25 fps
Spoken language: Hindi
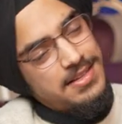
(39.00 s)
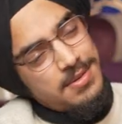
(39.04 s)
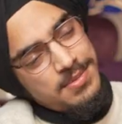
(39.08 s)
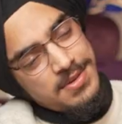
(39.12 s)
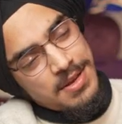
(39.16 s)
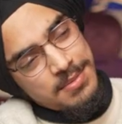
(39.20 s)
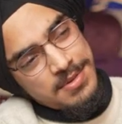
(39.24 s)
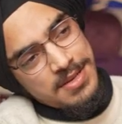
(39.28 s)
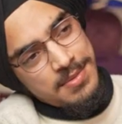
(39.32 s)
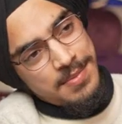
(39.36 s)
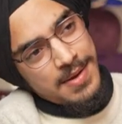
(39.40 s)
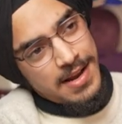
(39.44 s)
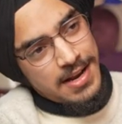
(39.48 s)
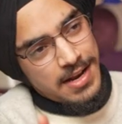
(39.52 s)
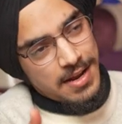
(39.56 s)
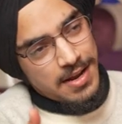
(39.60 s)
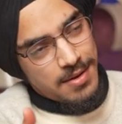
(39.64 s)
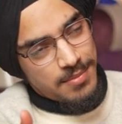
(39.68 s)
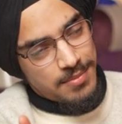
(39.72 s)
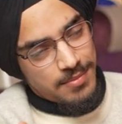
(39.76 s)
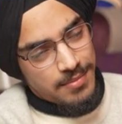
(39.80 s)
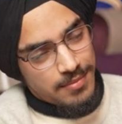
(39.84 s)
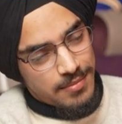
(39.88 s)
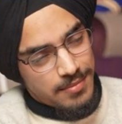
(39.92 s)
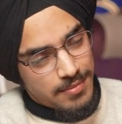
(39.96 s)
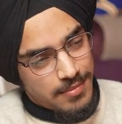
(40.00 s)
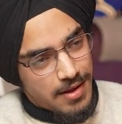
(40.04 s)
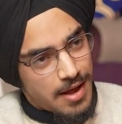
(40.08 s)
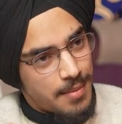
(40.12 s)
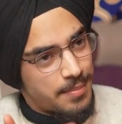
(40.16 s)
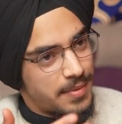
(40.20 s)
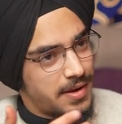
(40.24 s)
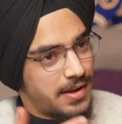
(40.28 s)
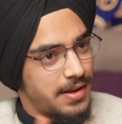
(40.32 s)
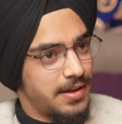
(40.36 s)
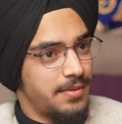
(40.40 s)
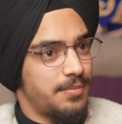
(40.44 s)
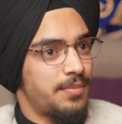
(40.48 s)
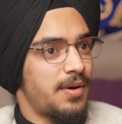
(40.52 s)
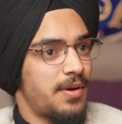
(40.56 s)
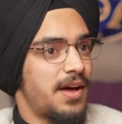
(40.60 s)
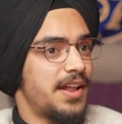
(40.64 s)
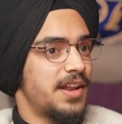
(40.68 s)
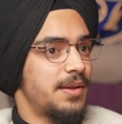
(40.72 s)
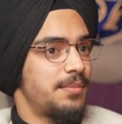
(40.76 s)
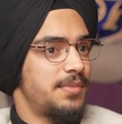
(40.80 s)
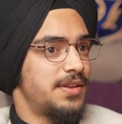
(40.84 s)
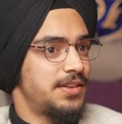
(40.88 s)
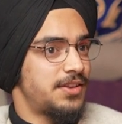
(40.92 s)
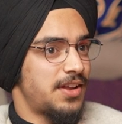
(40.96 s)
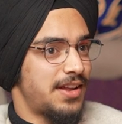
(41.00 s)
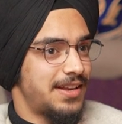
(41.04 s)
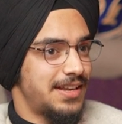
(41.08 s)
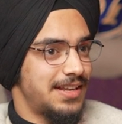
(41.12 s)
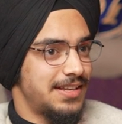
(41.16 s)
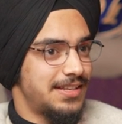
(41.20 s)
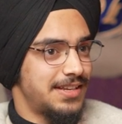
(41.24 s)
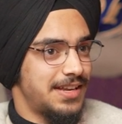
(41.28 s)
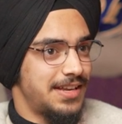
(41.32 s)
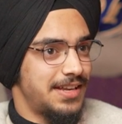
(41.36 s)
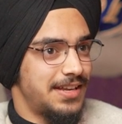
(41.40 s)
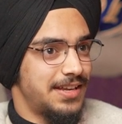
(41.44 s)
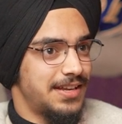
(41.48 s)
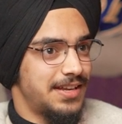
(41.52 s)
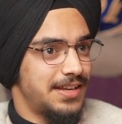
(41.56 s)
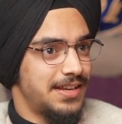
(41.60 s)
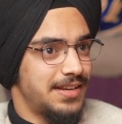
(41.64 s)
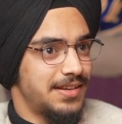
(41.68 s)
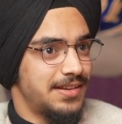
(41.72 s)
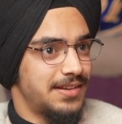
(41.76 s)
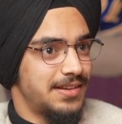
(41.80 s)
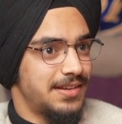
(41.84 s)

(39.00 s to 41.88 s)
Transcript: साहब सबसे पहले आप आपके बारे में जानना चाहेंगे